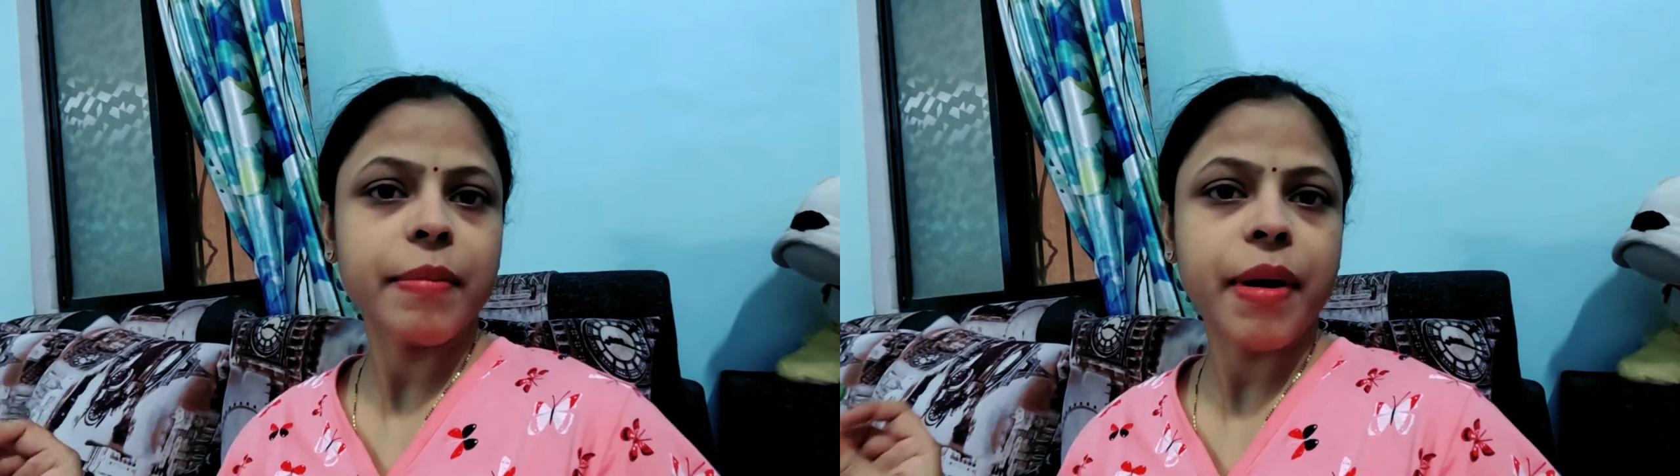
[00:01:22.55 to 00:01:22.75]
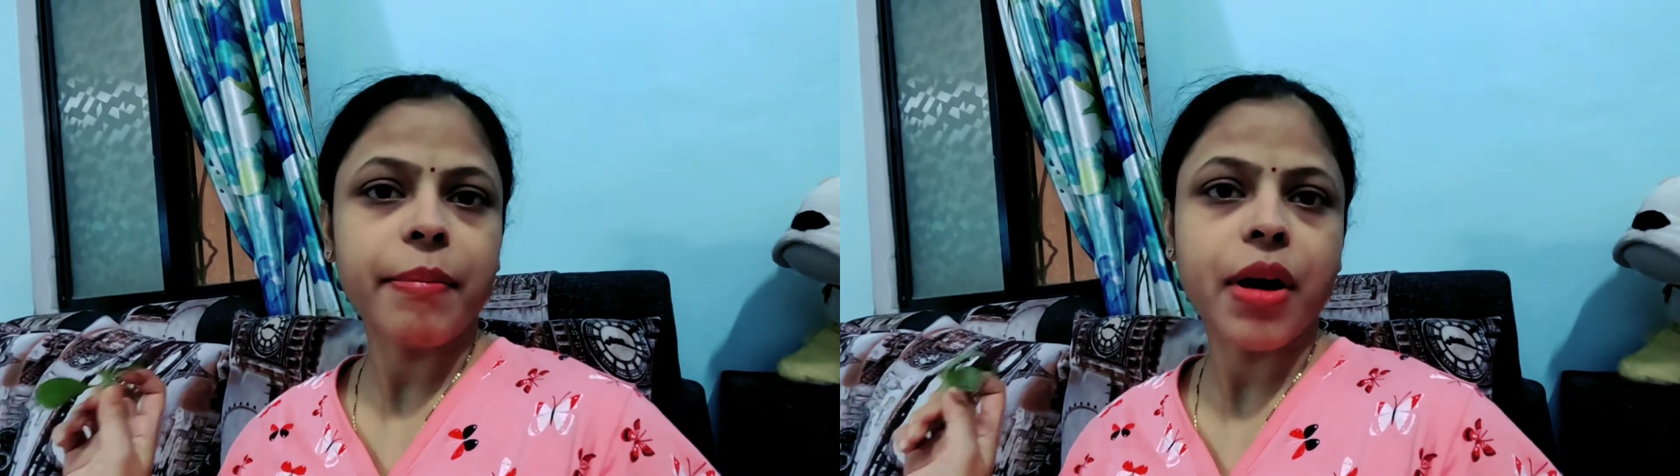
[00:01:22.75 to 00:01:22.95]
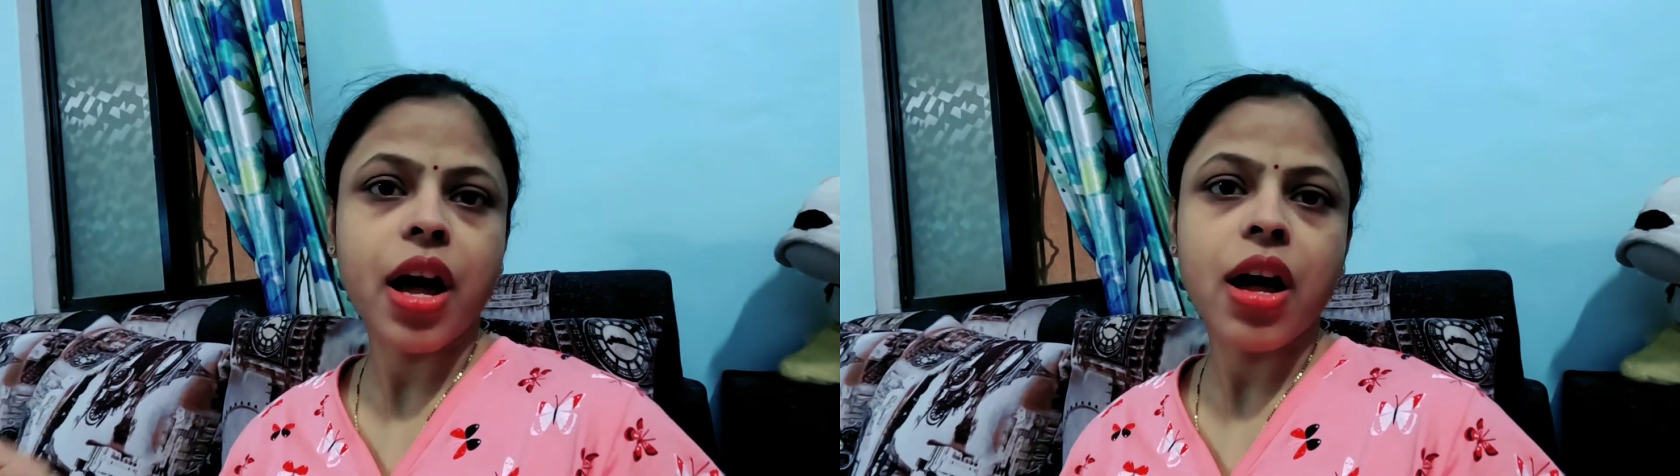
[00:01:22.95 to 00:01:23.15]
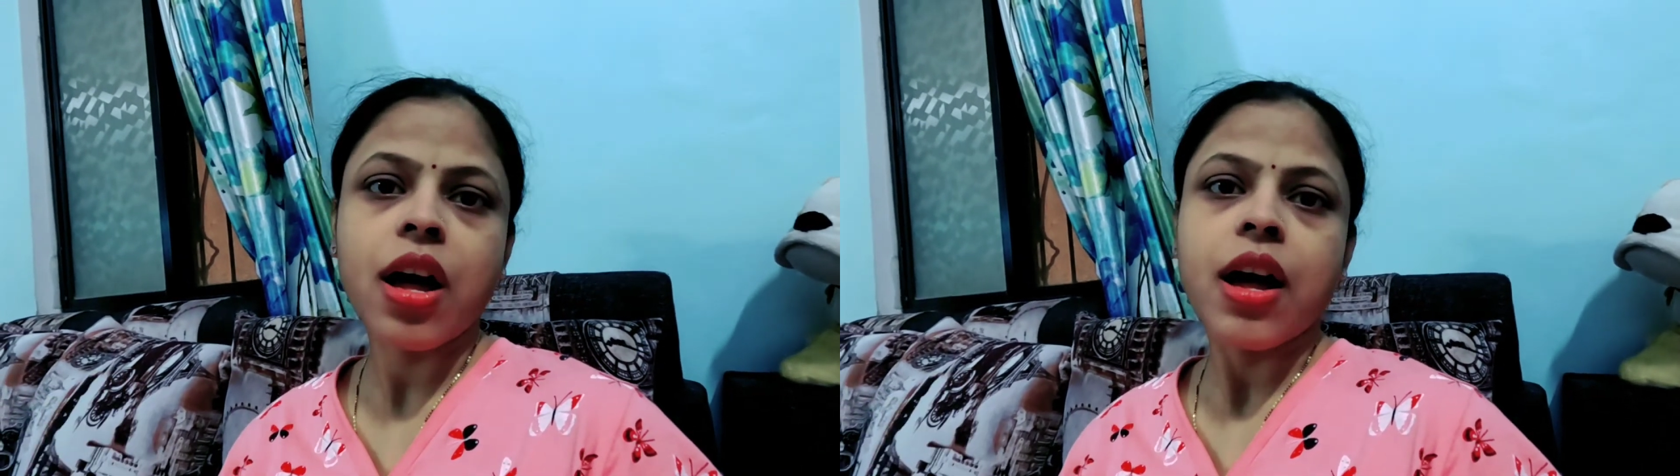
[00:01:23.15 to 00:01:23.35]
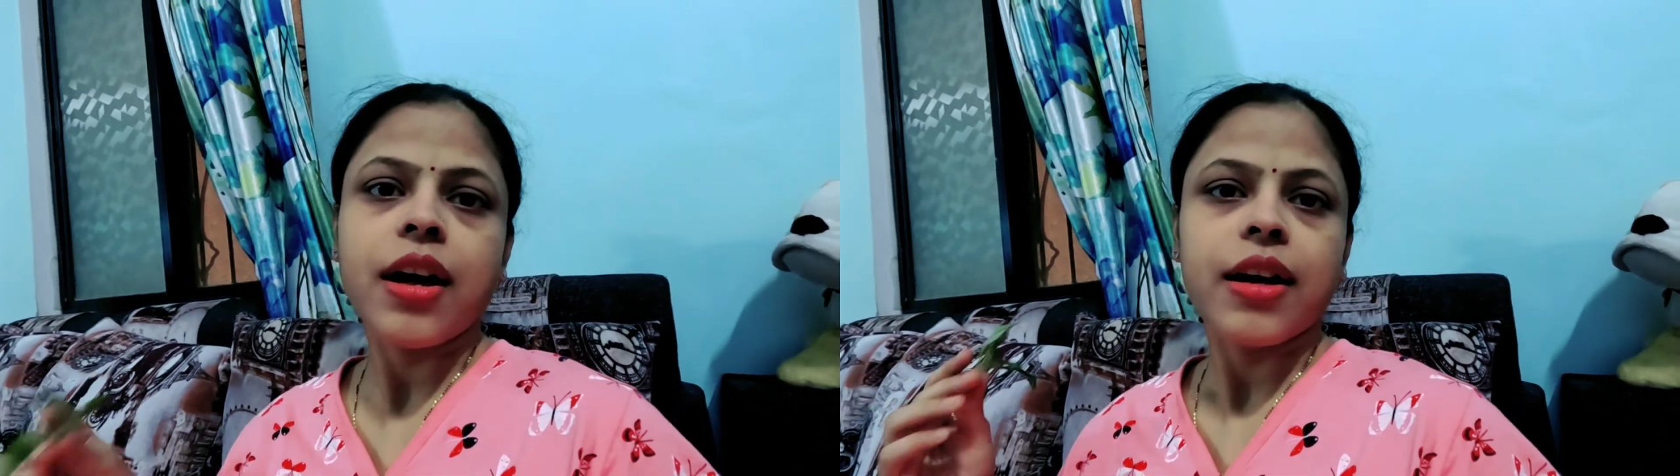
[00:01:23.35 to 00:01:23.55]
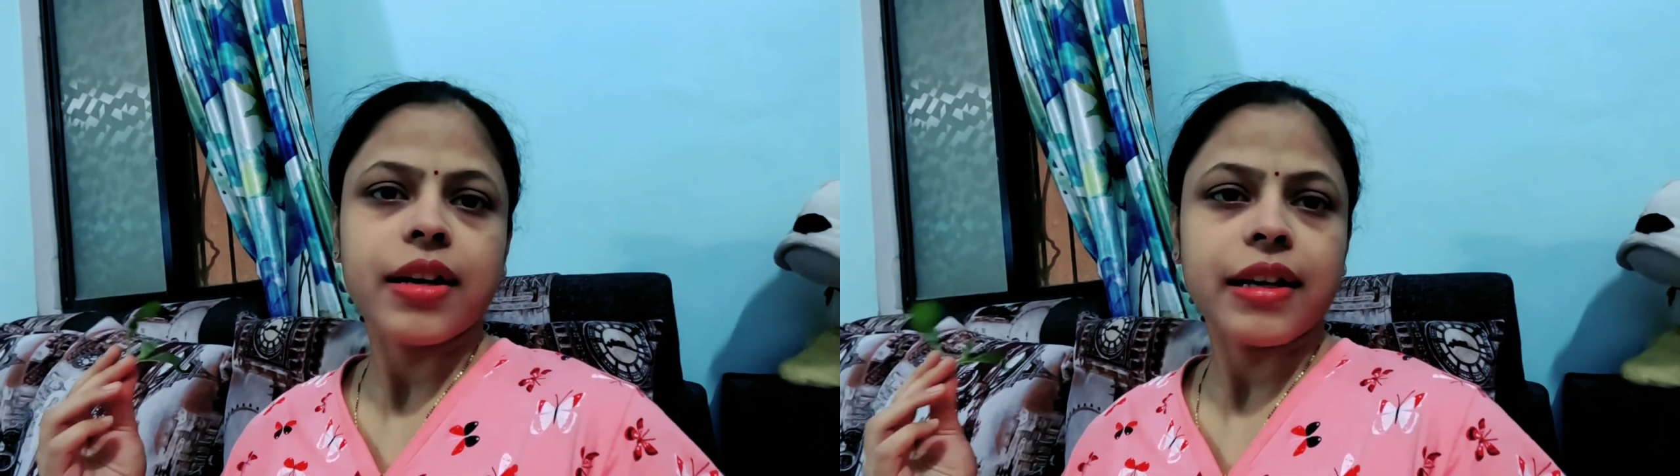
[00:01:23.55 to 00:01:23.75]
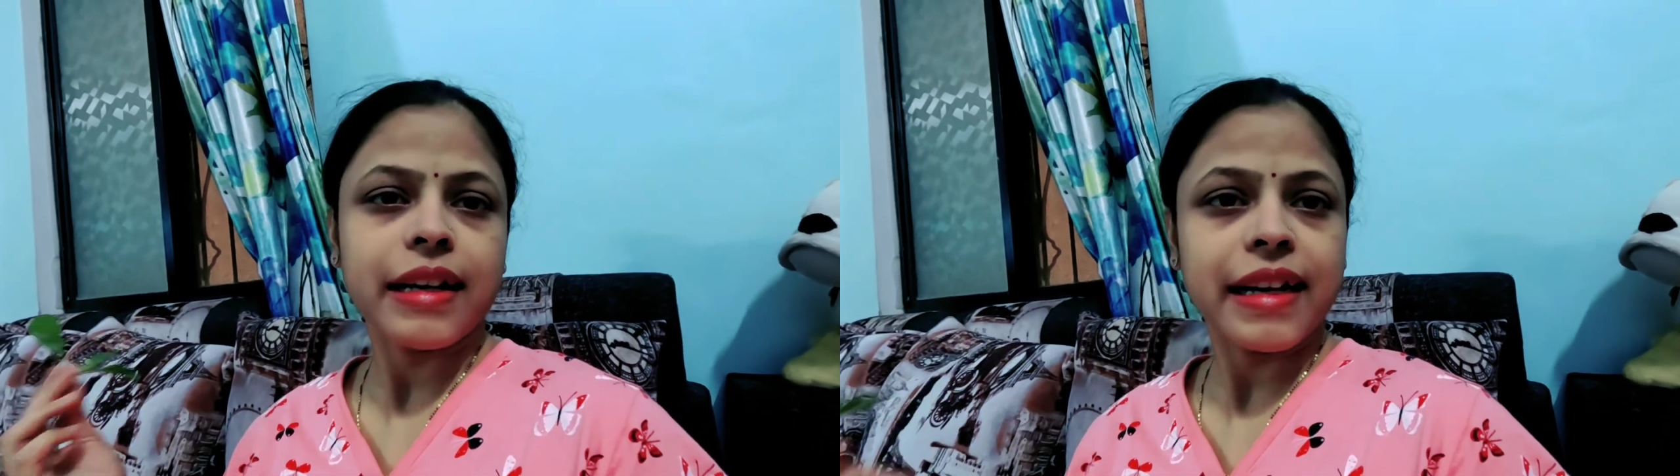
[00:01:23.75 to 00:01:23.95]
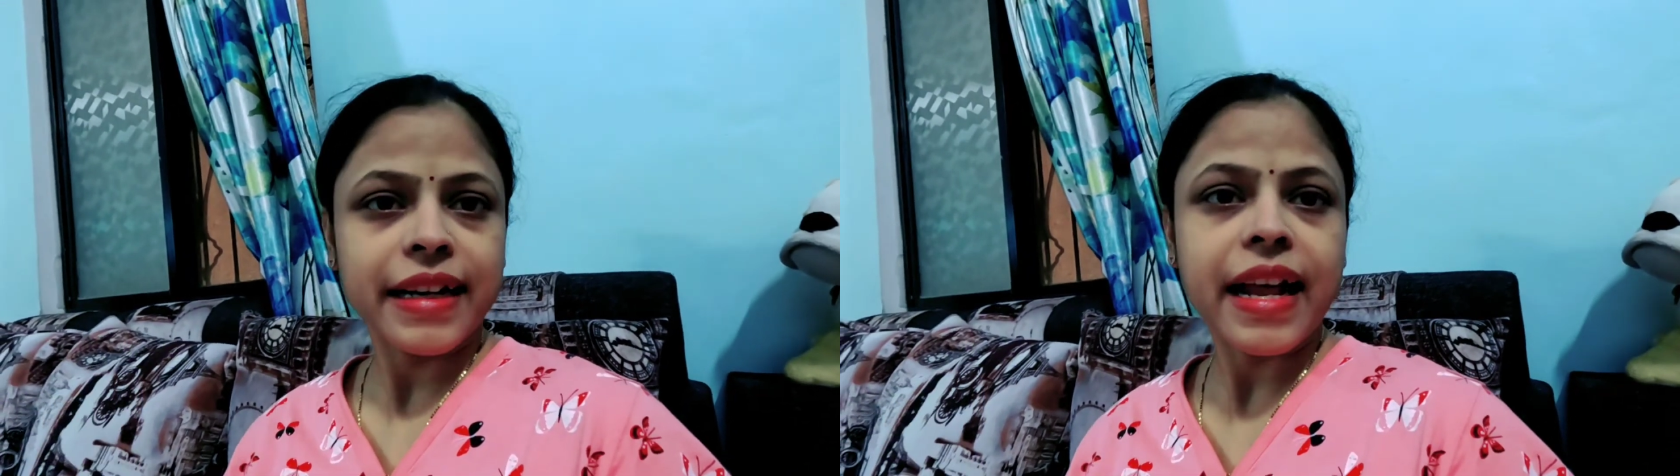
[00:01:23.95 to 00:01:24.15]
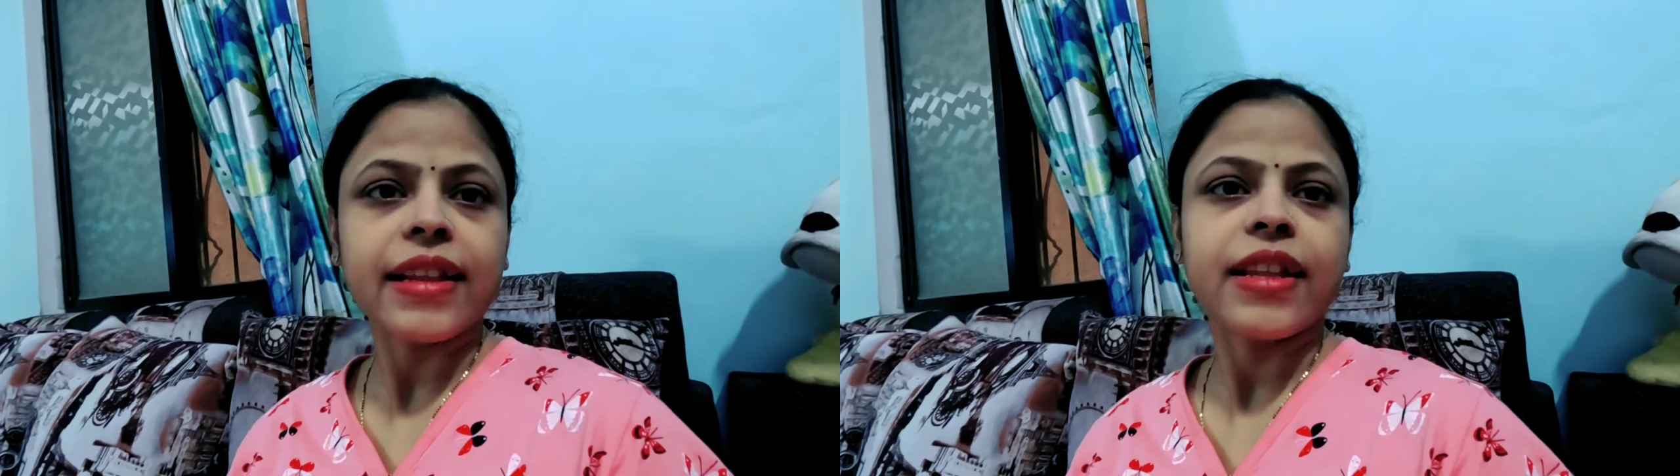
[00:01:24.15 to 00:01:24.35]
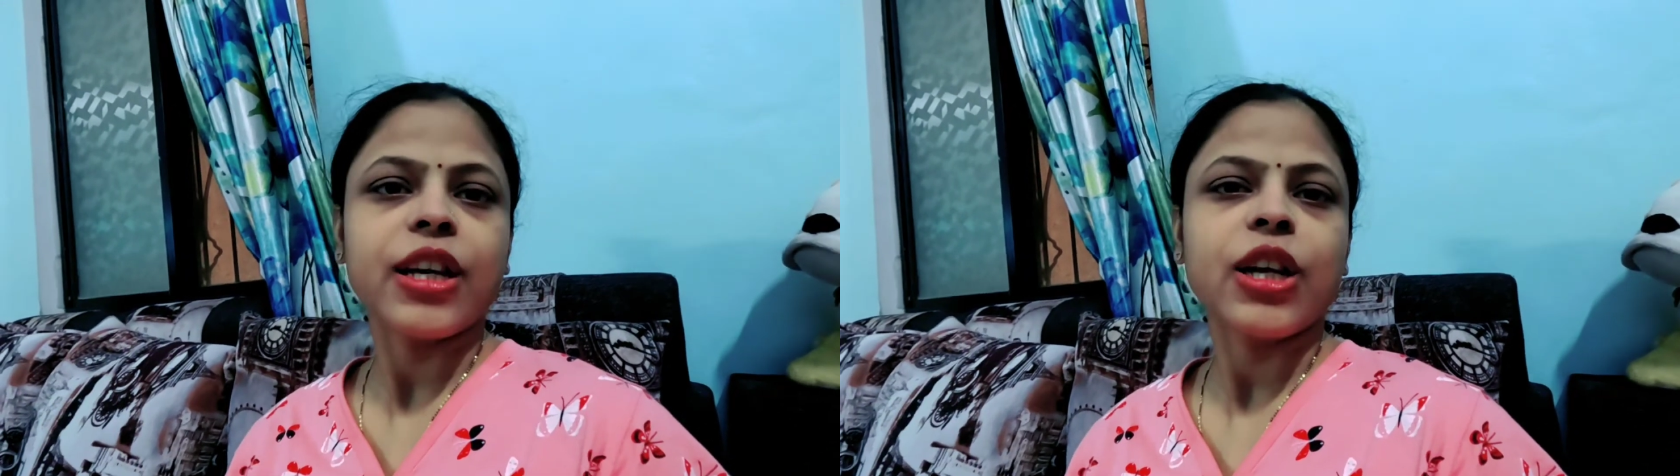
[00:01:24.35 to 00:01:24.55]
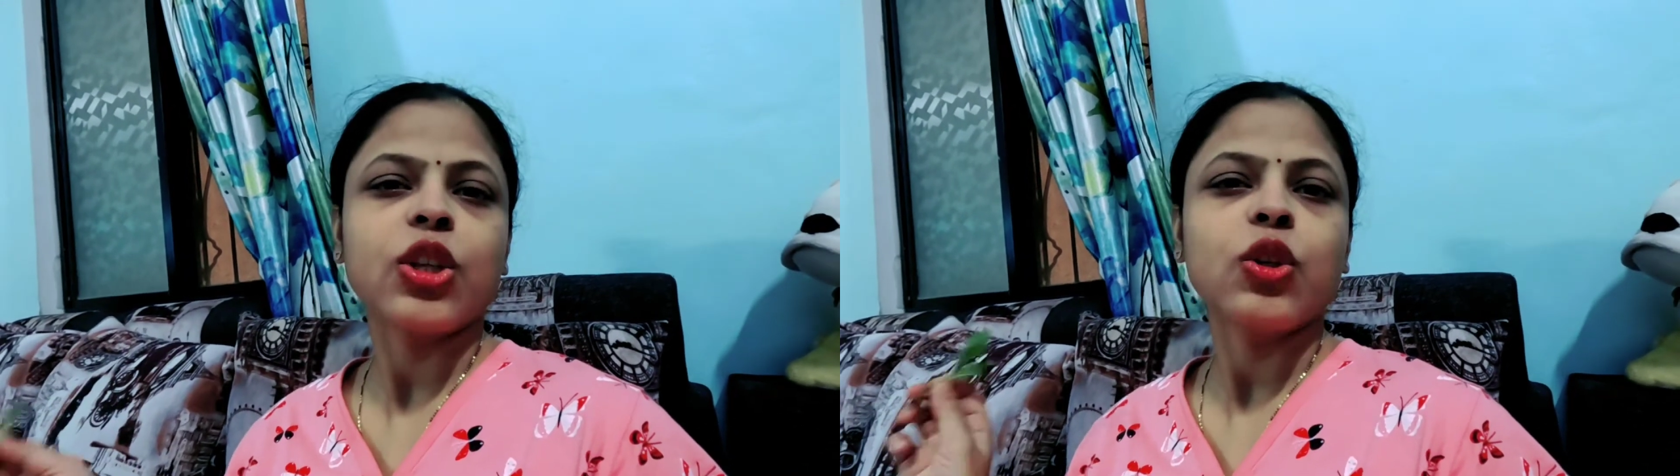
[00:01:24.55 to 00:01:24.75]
के पापा लेट आते हैं ना